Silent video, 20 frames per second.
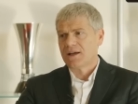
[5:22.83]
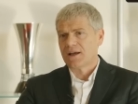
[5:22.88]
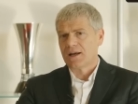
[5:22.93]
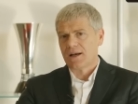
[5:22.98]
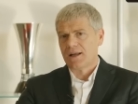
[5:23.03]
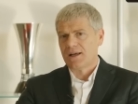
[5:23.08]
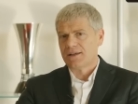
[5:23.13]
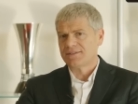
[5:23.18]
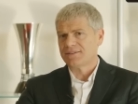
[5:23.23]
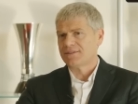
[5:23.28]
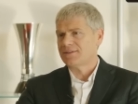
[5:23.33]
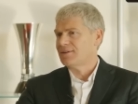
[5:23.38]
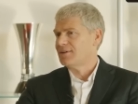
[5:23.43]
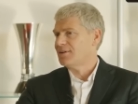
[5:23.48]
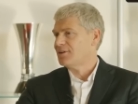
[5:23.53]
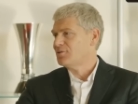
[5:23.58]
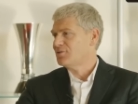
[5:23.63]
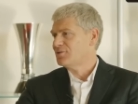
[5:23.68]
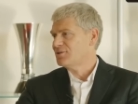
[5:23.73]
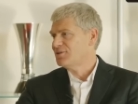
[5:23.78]

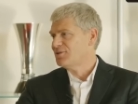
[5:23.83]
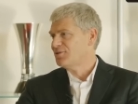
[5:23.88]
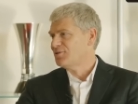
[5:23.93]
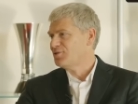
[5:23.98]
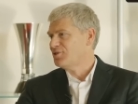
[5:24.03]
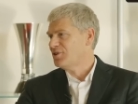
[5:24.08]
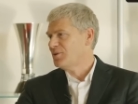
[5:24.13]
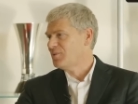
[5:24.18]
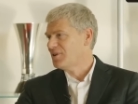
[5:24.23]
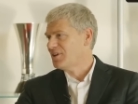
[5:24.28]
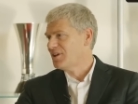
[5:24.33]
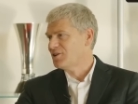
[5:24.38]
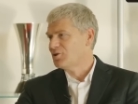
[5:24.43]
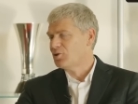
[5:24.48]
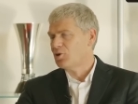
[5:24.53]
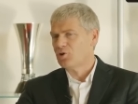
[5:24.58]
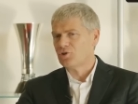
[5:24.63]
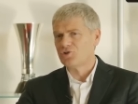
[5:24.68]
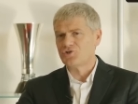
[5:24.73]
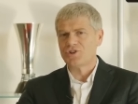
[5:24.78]
classiche condizioni
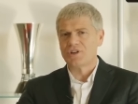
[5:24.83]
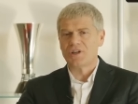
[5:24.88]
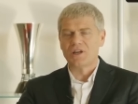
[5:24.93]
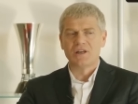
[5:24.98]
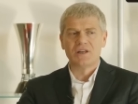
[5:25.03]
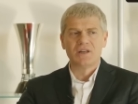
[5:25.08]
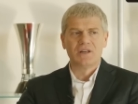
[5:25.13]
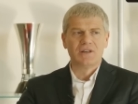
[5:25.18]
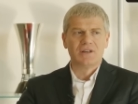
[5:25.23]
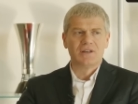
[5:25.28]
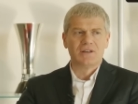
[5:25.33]
meteorologiche